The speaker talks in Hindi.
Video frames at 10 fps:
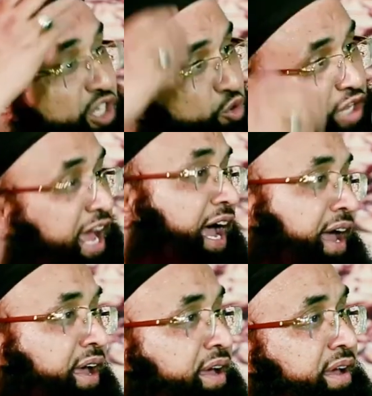उधर है
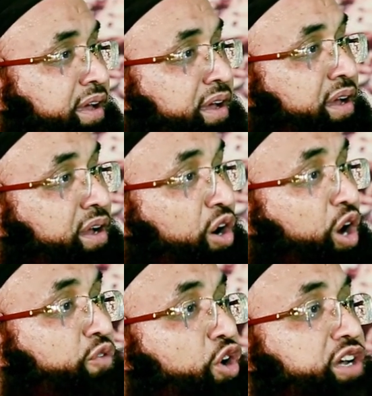
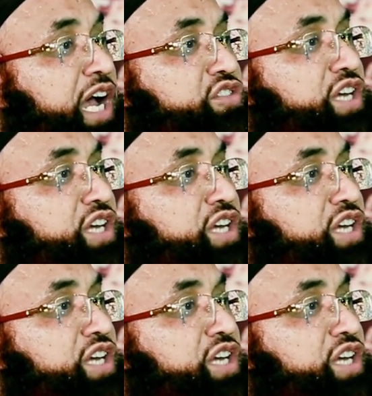और वो कहते